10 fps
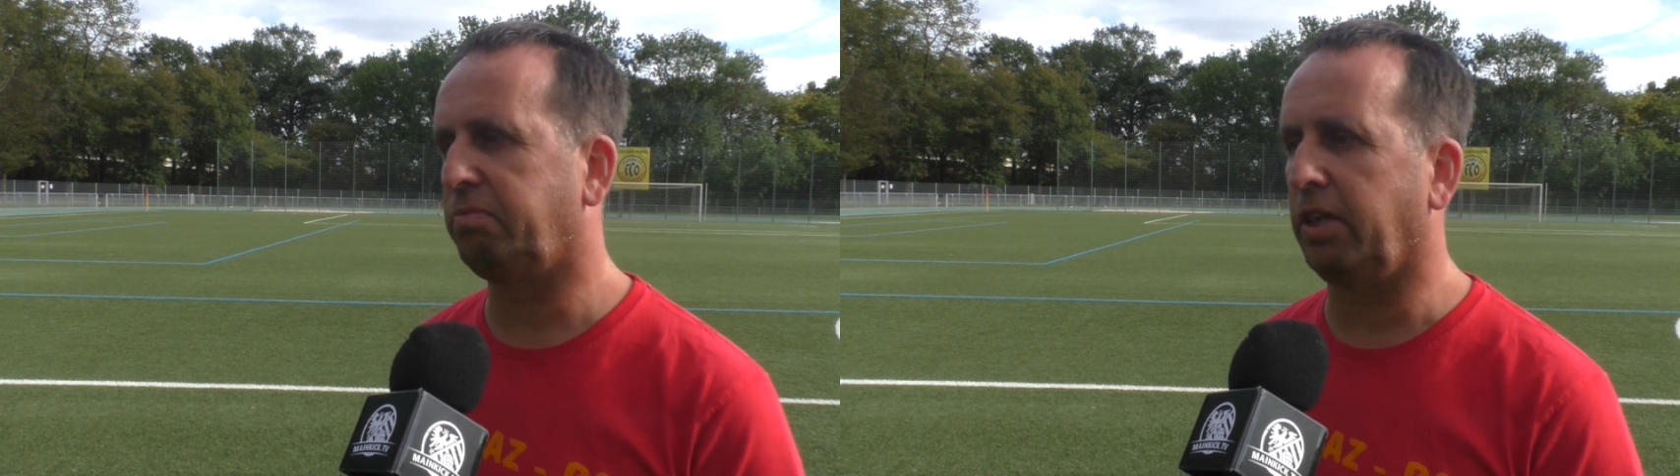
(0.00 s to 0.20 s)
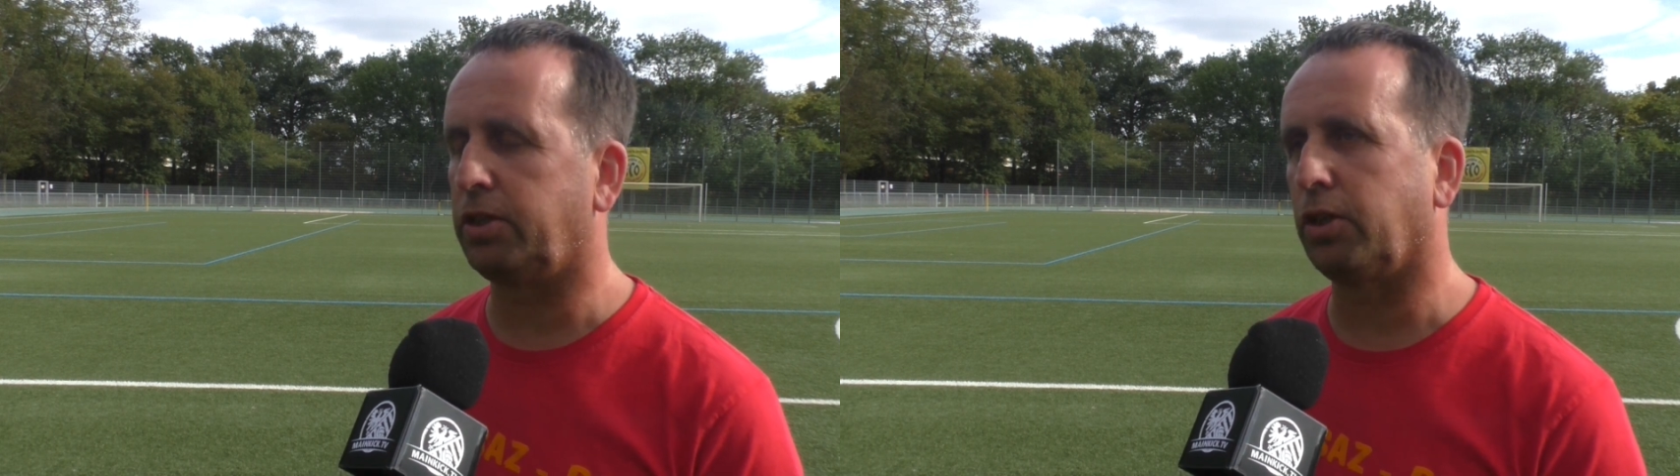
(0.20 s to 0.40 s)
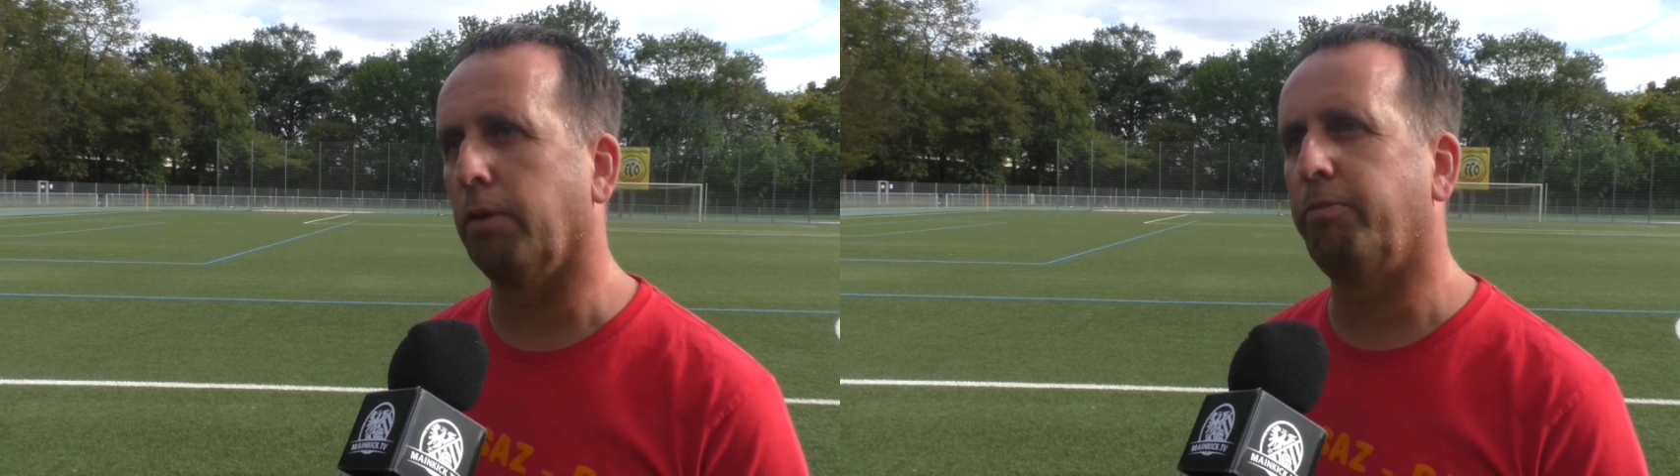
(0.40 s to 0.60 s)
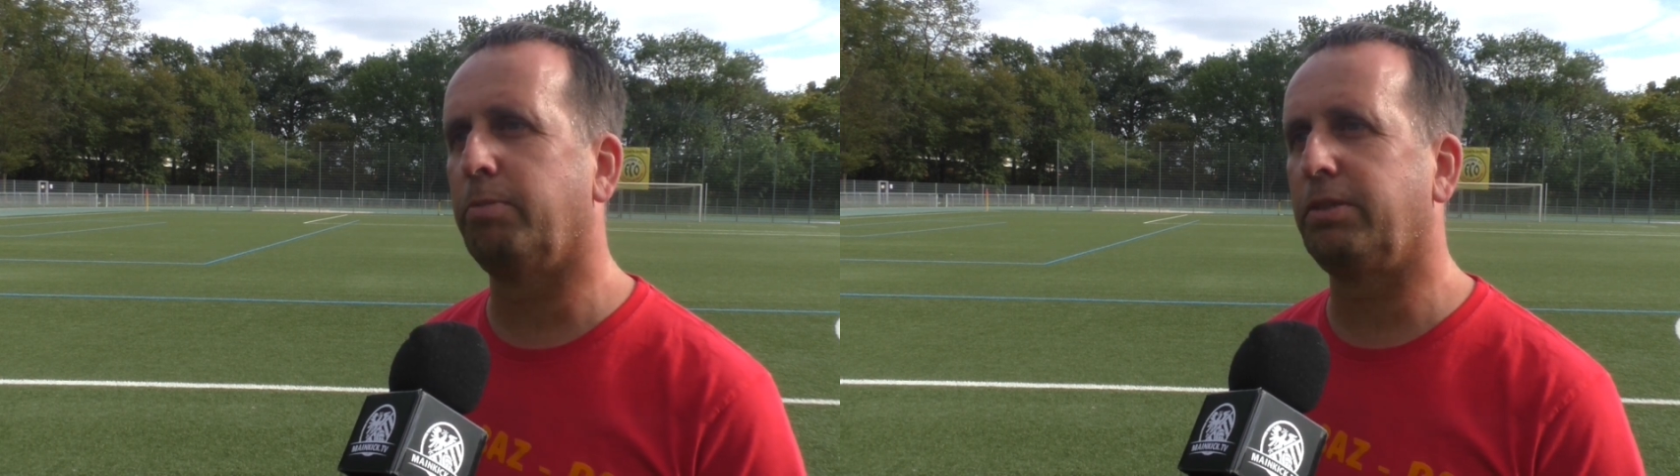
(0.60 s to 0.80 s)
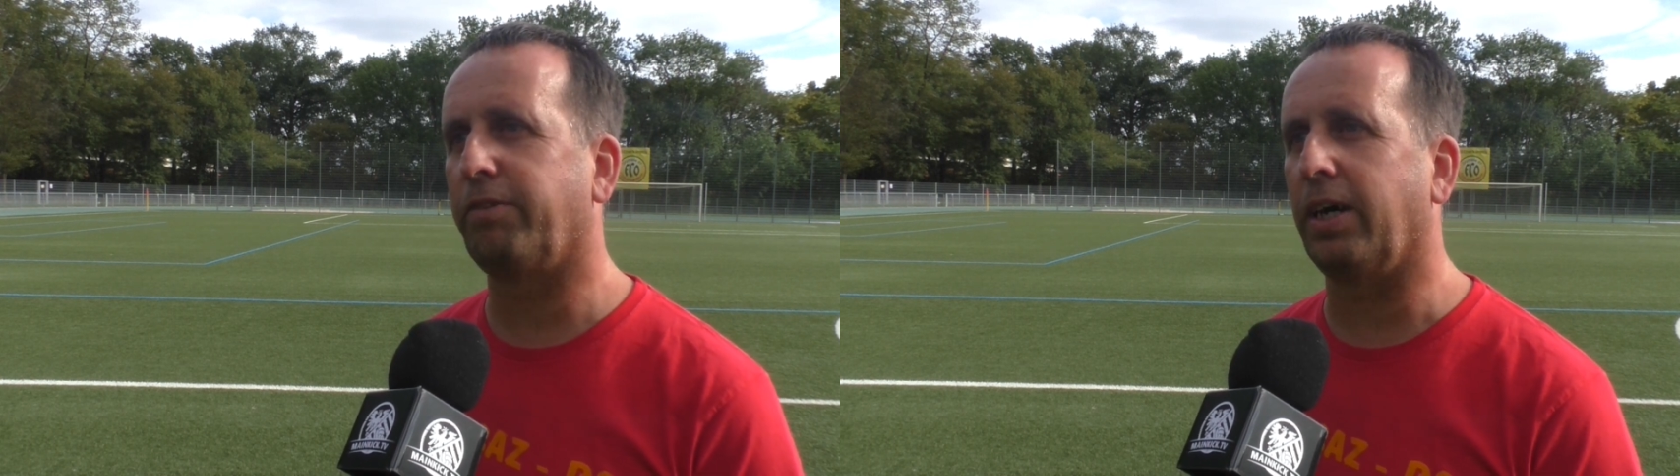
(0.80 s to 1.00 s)
vielleicht die Köpfe ein
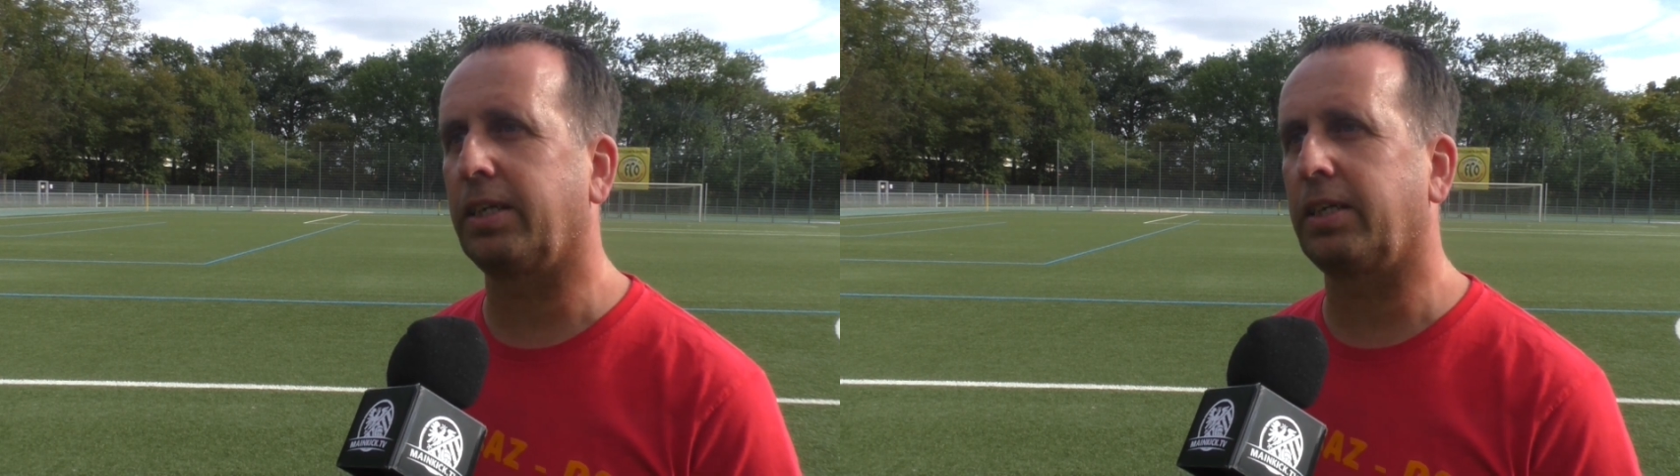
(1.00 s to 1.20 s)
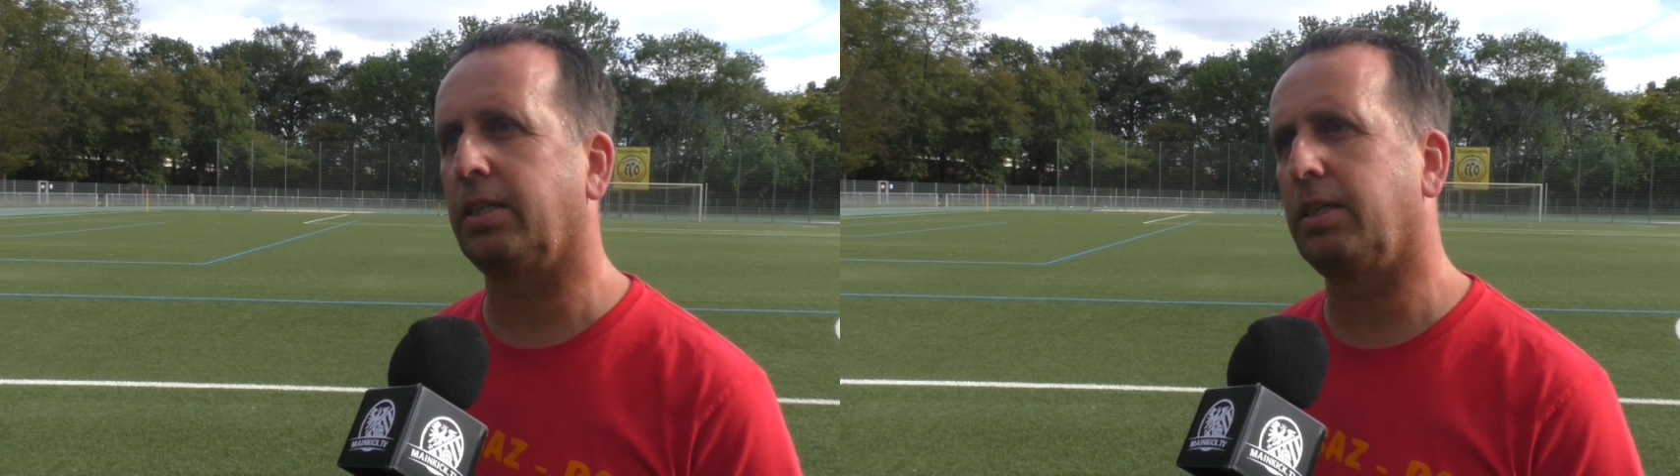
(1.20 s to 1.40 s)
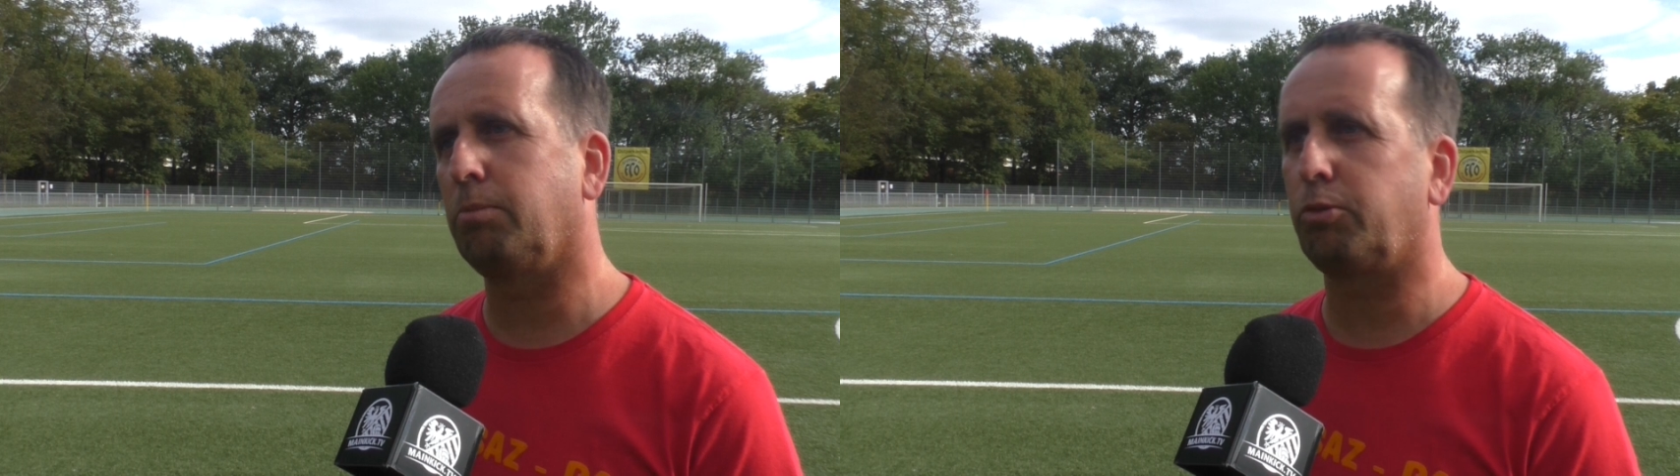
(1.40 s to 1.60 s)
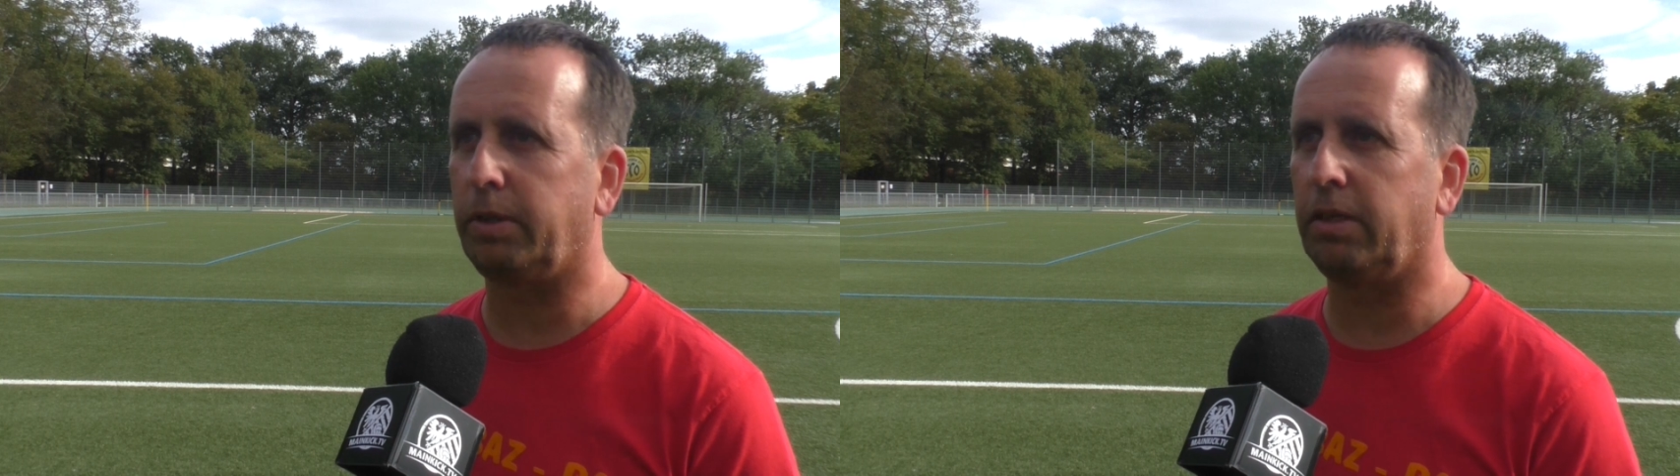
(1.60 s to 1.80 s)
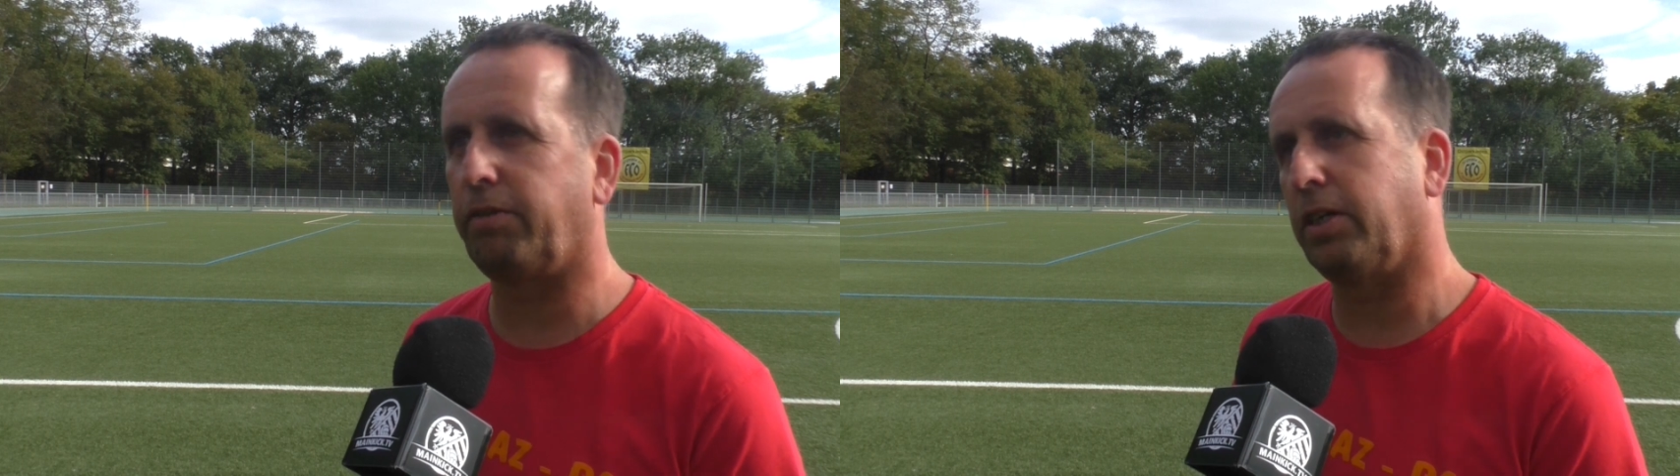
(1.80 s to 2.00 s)
bisschen frei kriegen in dem Spiel,